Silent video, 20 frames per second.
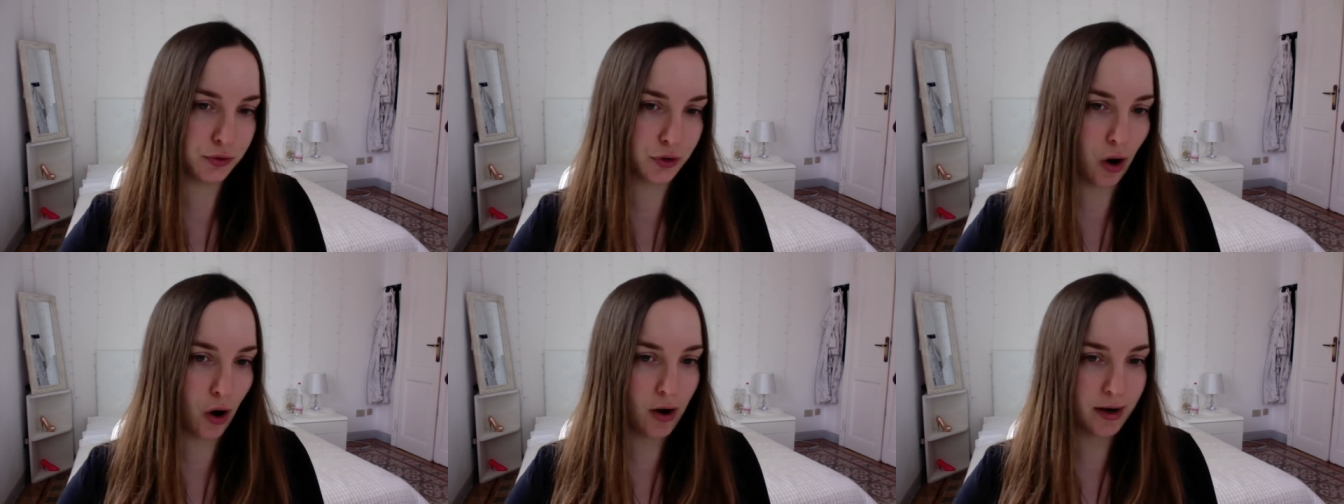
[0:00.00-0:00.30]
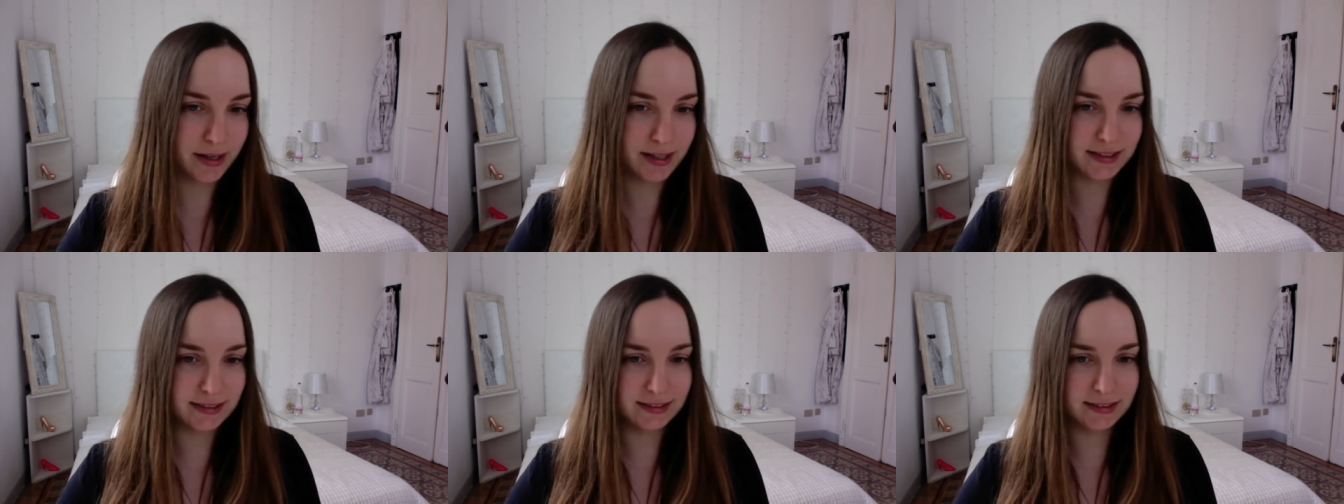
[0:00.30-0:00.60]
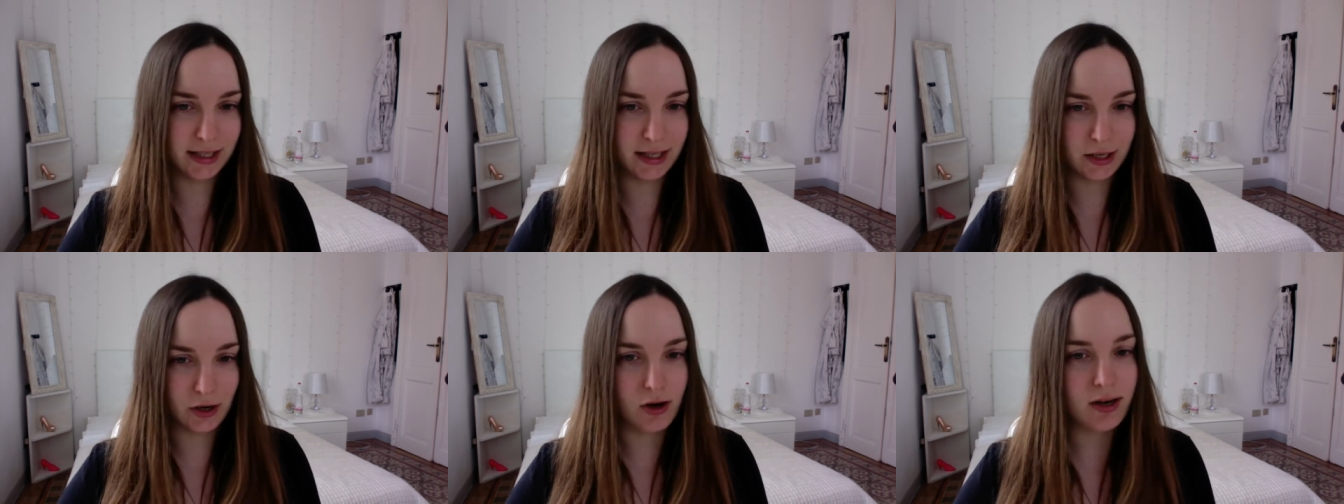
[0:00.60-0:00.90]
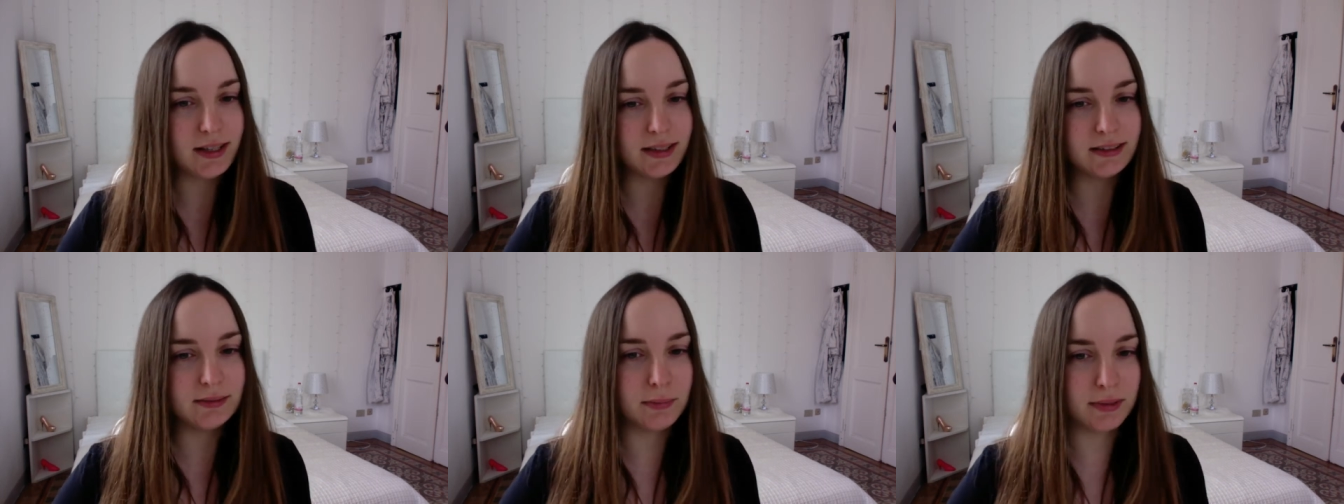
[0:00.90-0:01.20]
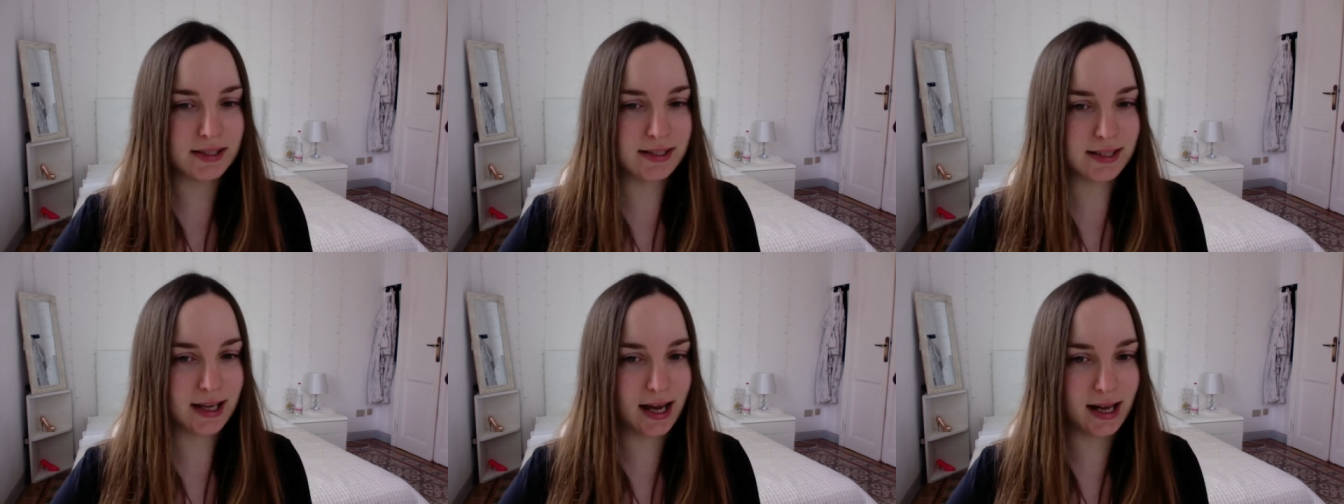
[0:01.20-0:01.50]
York The Rocket
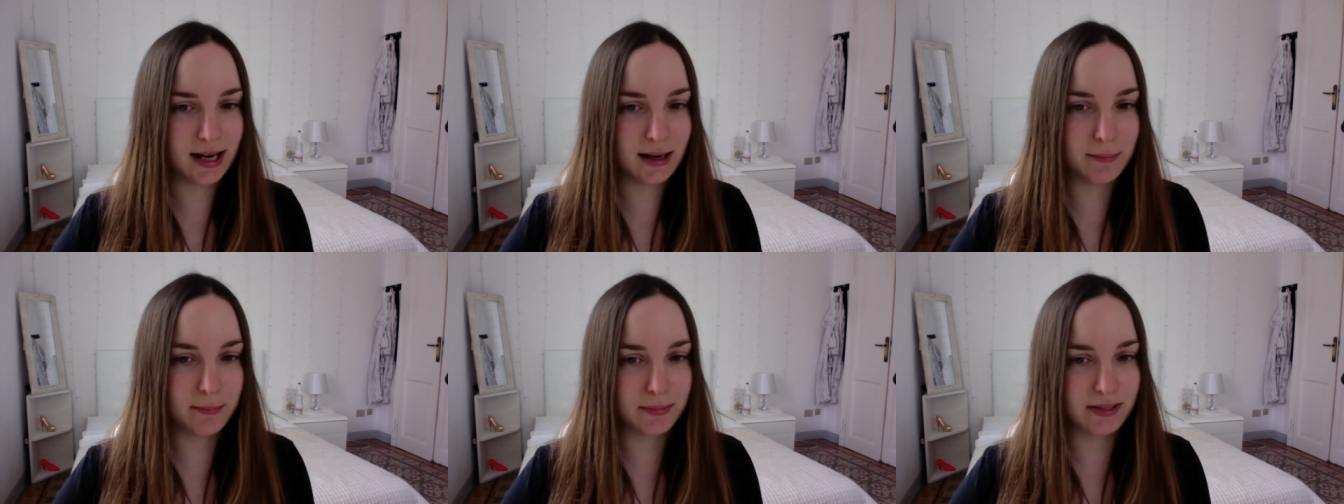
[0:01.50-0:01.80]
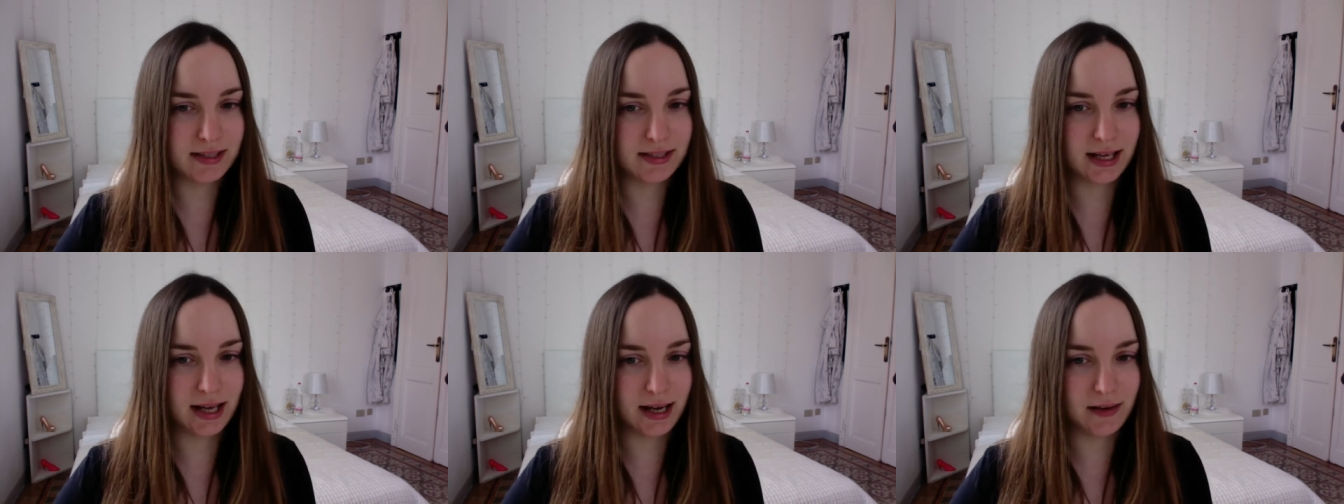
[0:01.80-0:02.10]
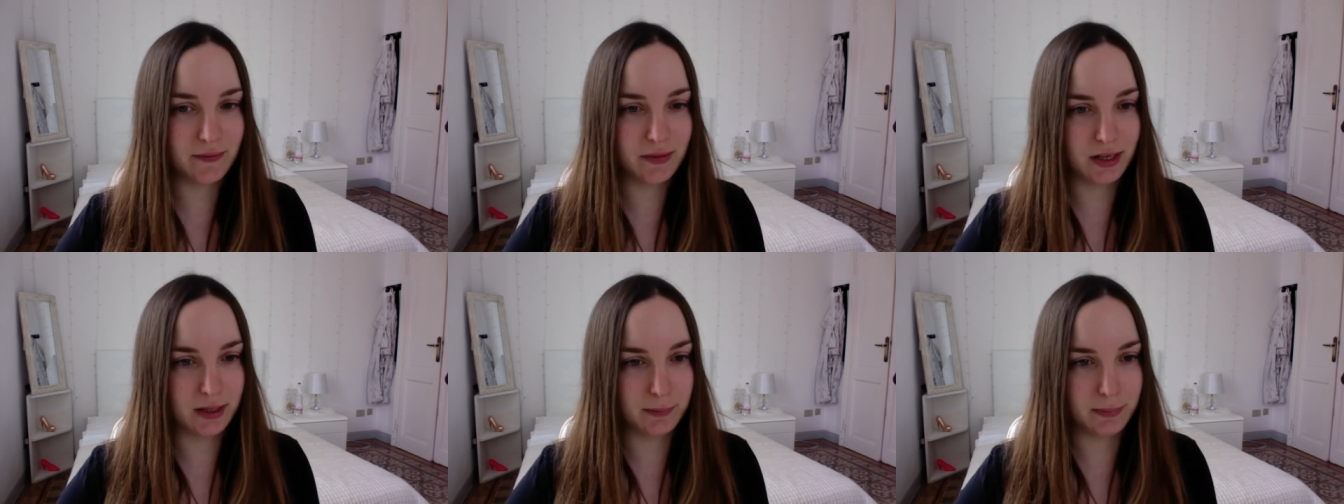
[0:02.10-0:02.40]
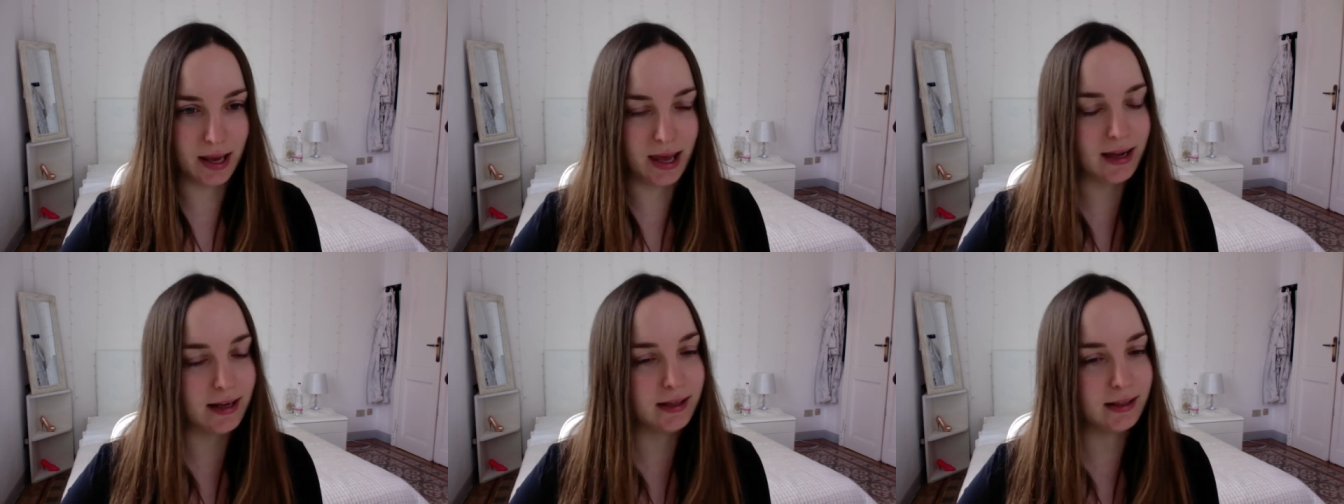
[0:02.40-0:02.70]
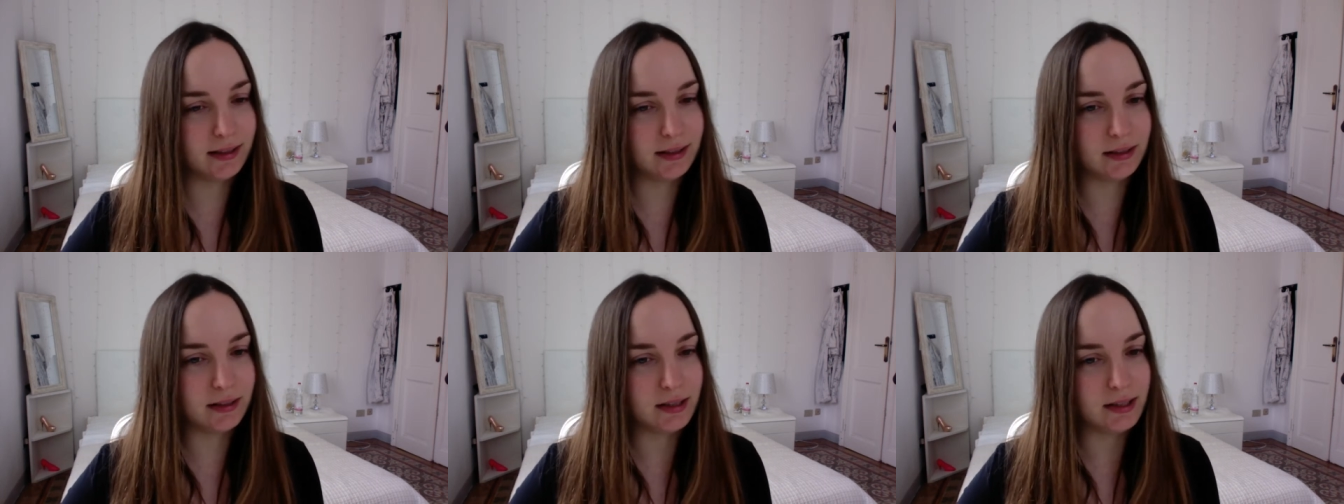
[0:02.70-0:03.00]
Mascara, mascara Very
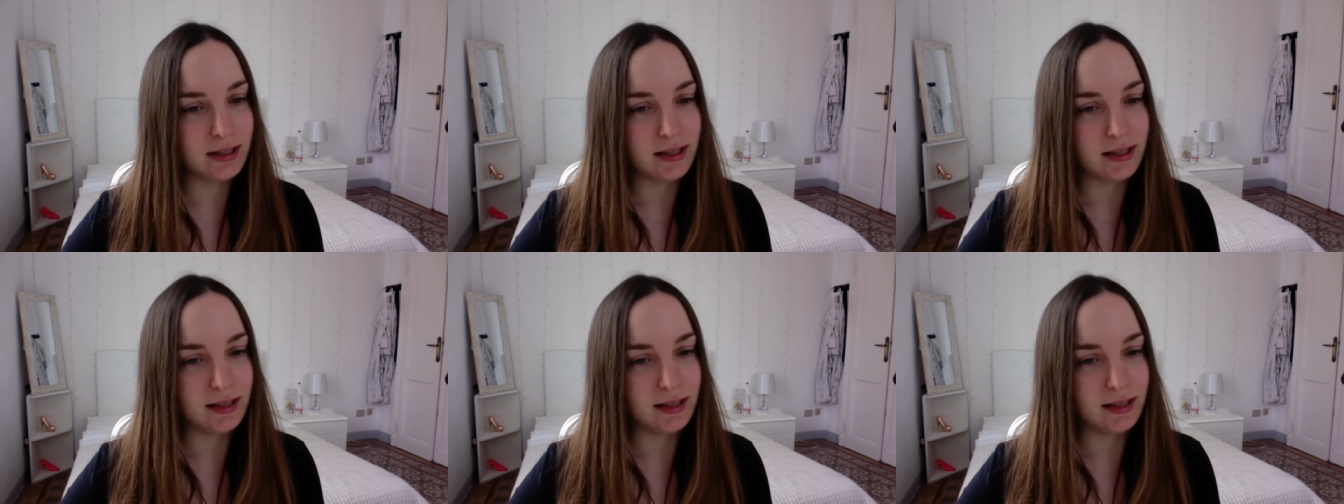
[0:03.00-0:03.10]
Black,